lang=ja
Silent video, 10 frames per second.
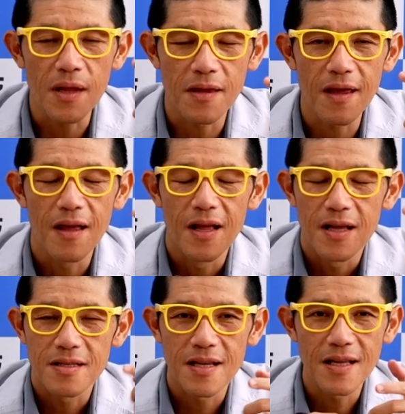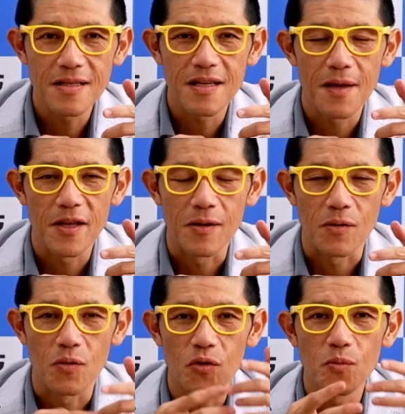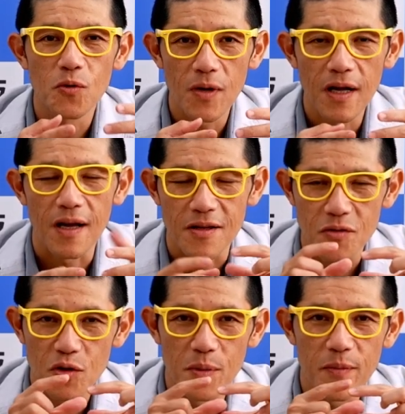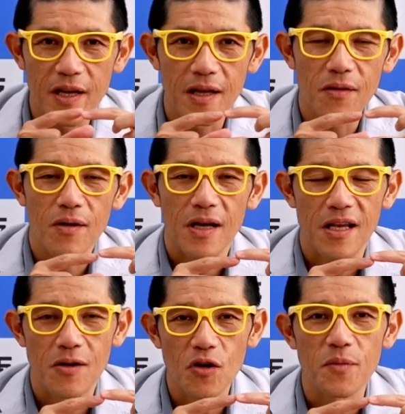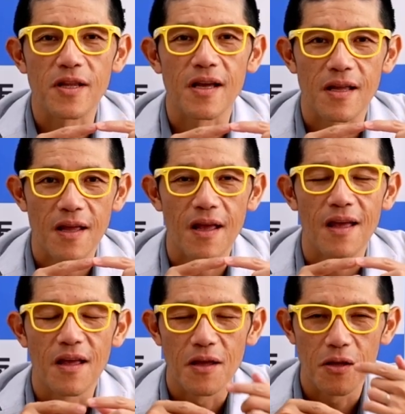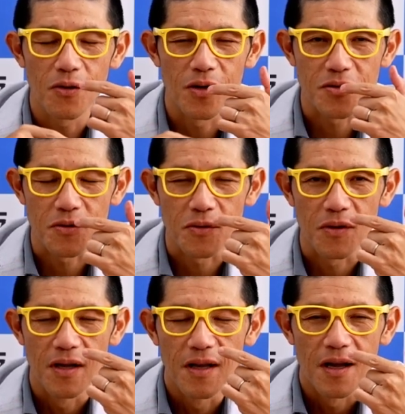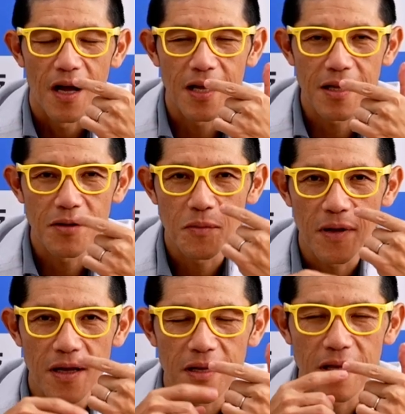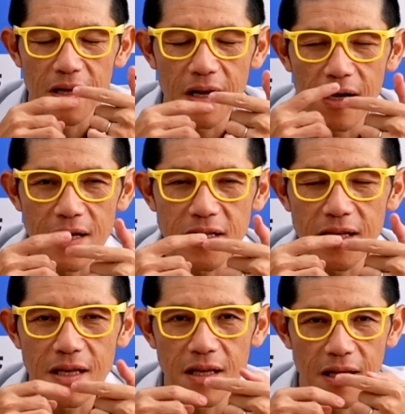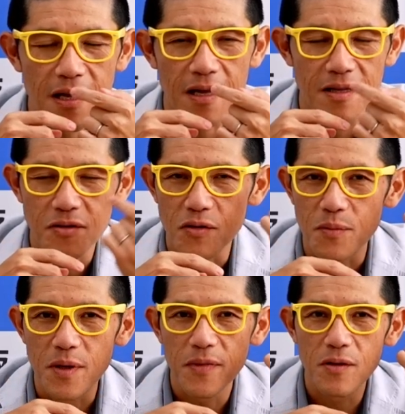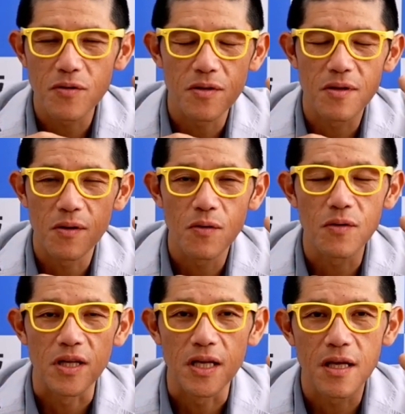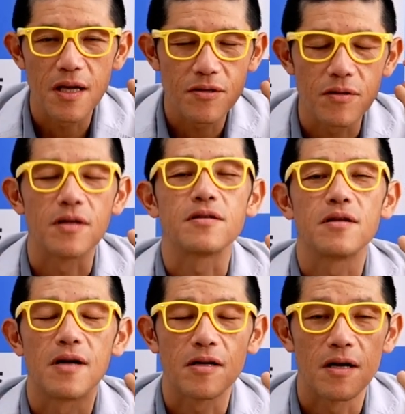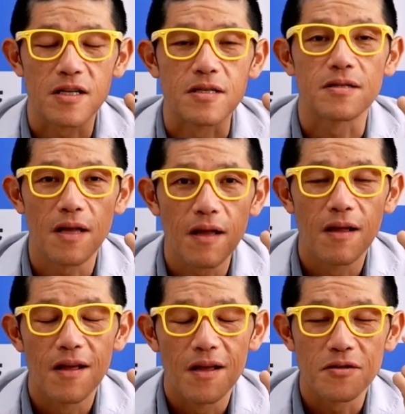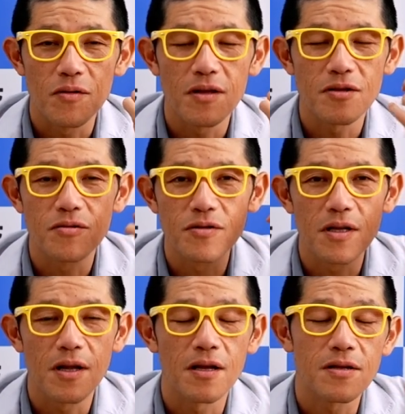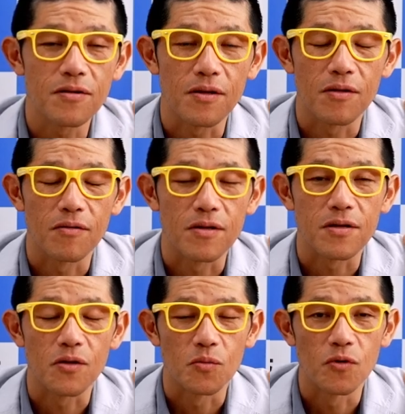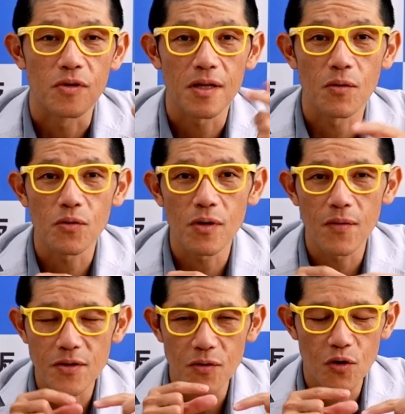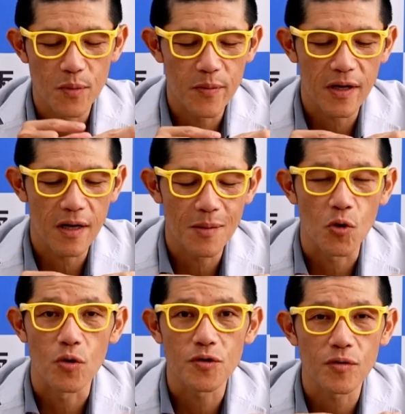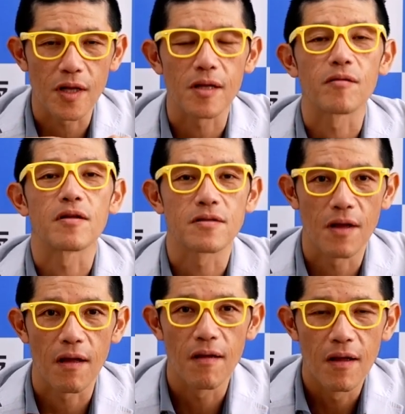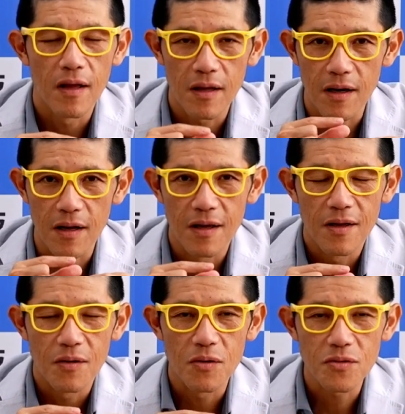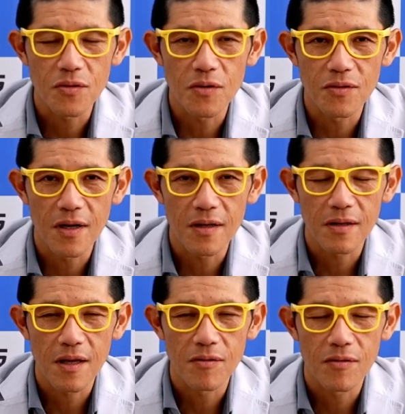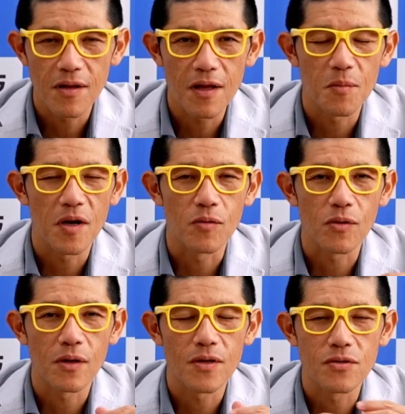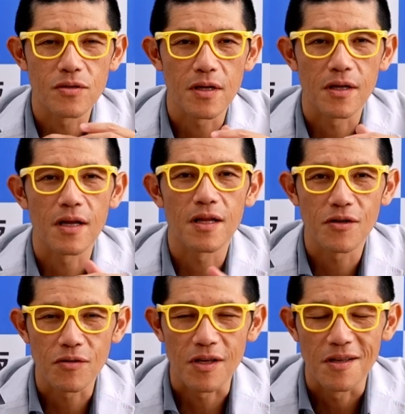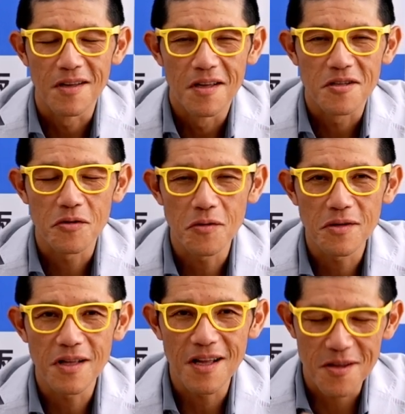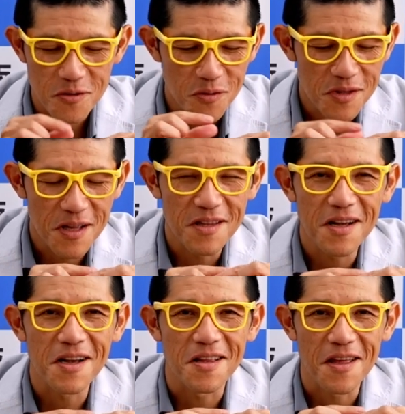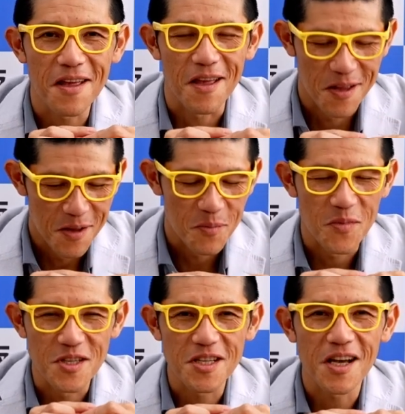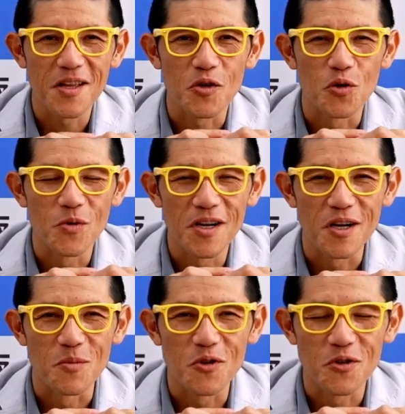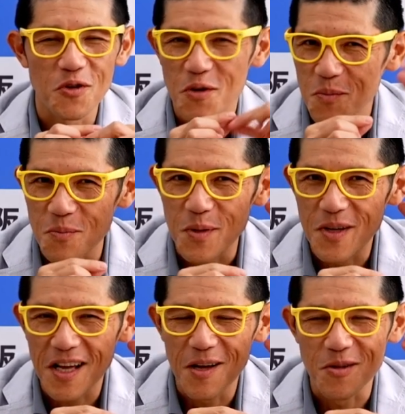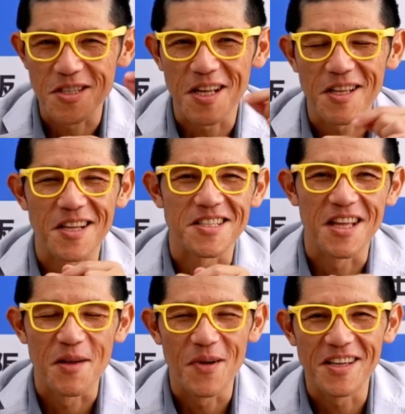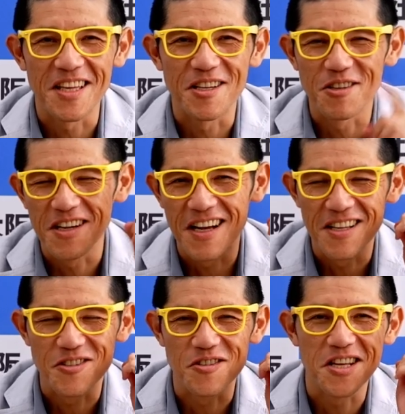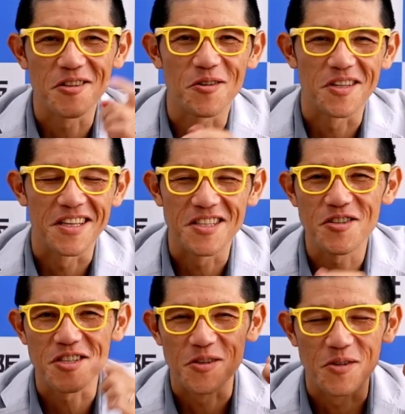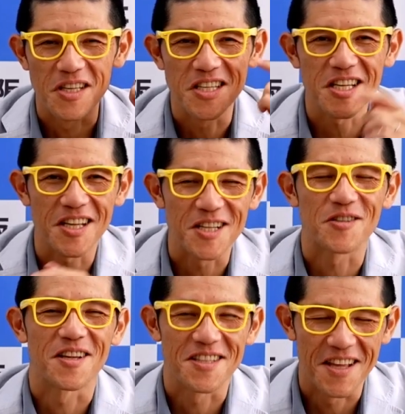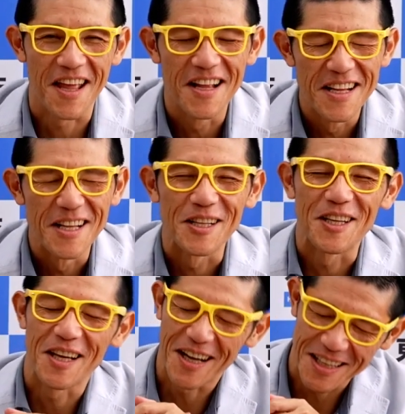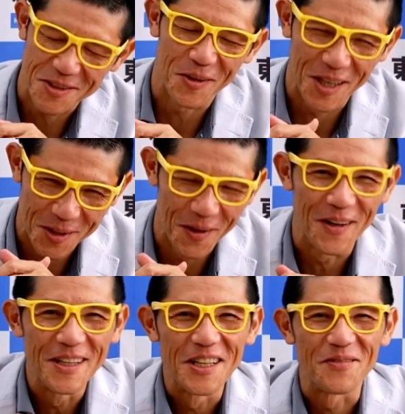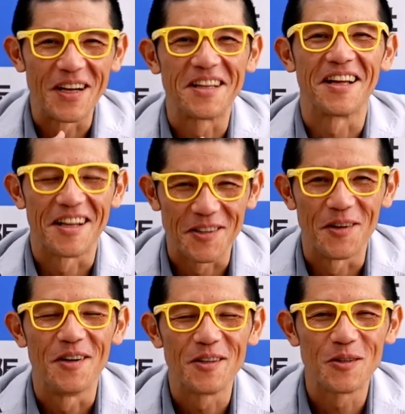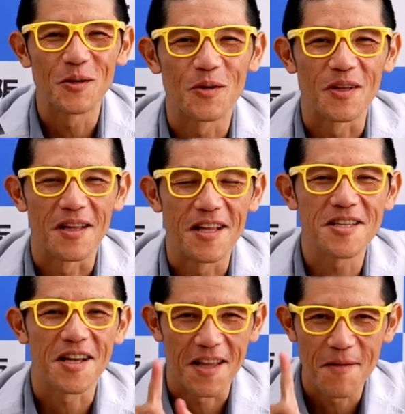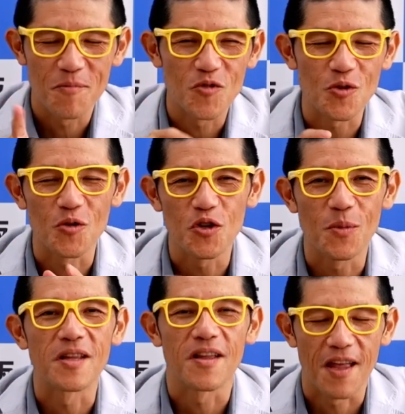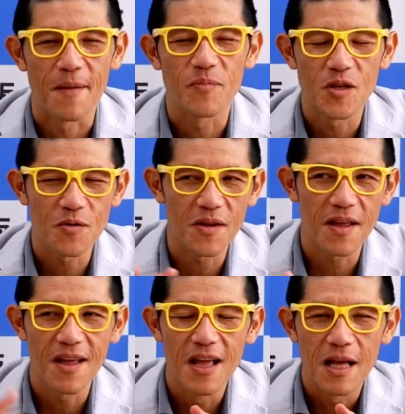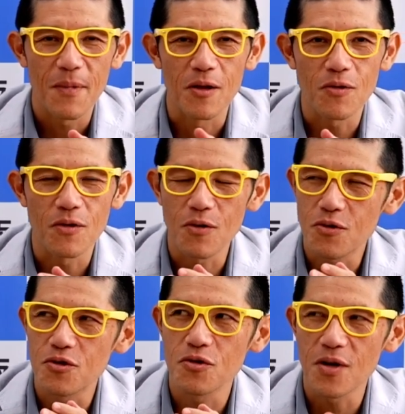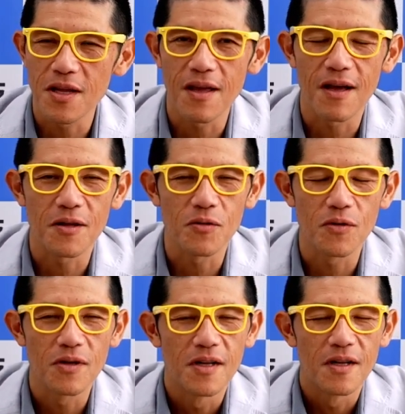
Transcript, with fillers: で3歳までの子供はその耳管というのが広いみたいで要はその鼻のばい菌風菌がその耳の方に行きやすいんですらしいんですねそれで中耳炎になりやすいっていうんですけどもただ大人はそこの耳管がもう細くなってるんですってだから細くなってるので、まあ、大人は中耳炎になりにくいそんなそんな中で短いと思われる僕の耳管を伝ってですねバイキンんが中耳炎の方に中耳の方に行っちゃったらしくてですねいやそうかと参ったなというろで熱がねちょっと一晩出てそれで、まあ、翌週はねあの、